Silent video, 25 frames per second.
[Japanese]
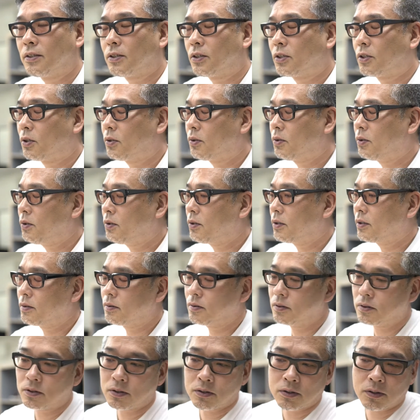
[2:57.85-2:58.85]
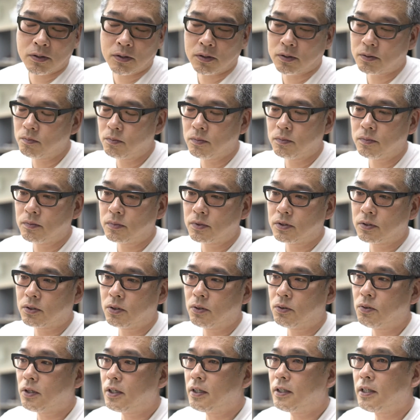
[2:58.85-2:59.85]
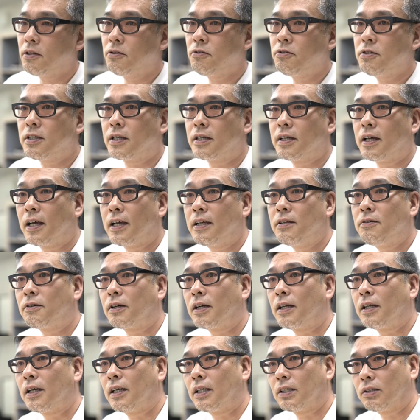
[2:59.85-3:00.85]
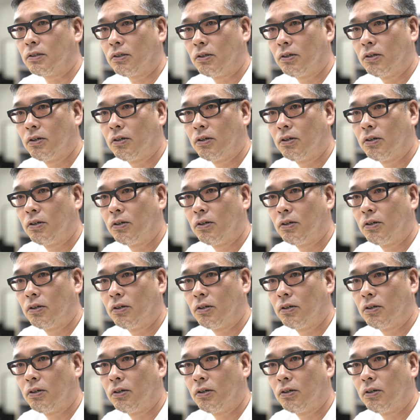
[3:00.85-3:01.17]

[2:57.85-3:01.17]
届届けてるんじゃないのかなと。